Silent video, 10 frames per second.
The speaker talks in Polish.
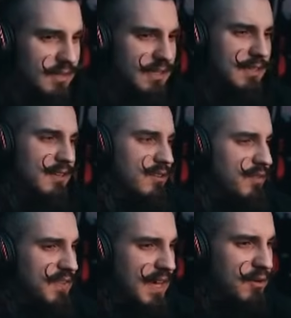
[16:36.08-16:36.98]
Tylko... Do
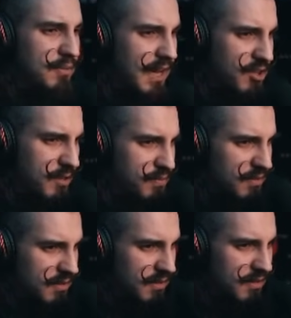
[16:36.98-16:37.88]
VR-u da się.
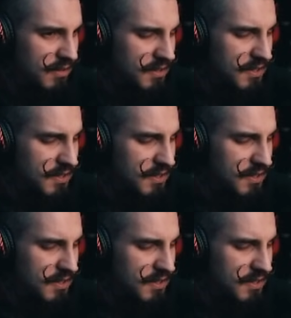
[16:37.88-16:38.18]
Y,